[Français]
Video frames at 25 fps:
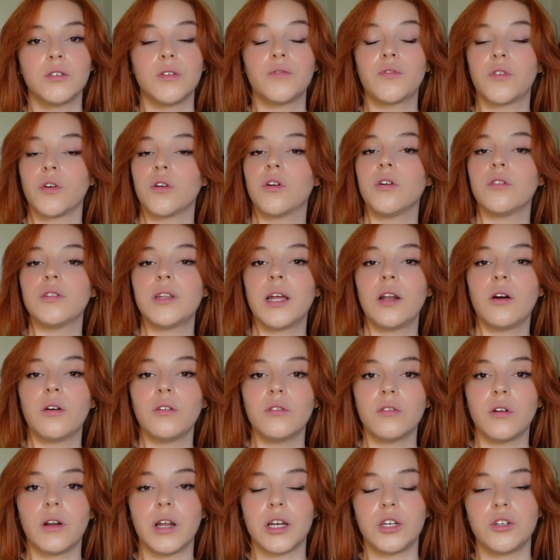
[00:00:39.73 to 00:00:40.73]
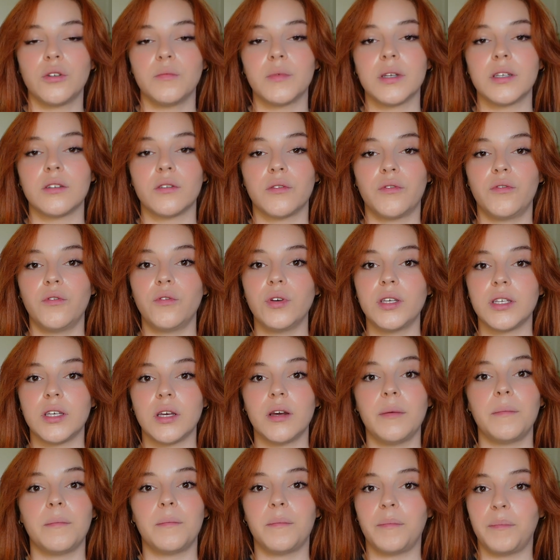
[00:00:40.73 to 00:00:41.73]
Sauf que quand elle rentre dans la chambre des enfants, il y
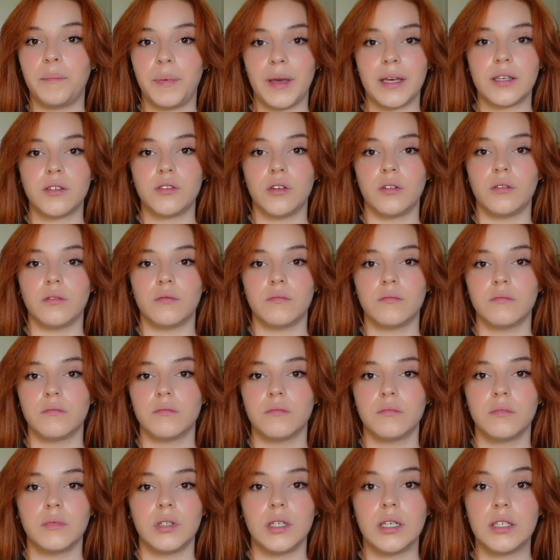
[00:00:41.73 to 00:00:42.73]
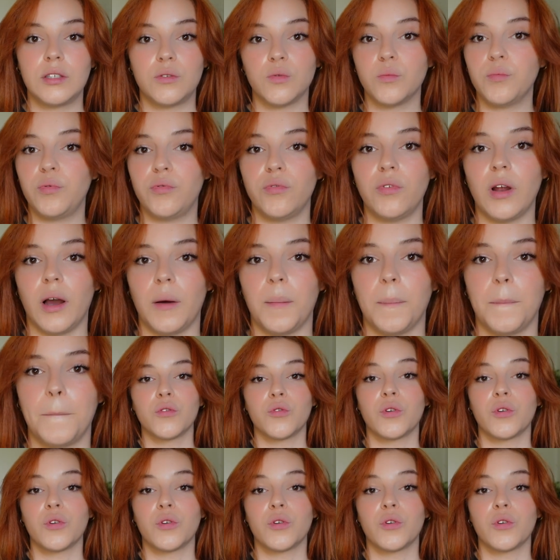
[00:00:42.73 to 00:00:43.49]
a personne ils sont plus là.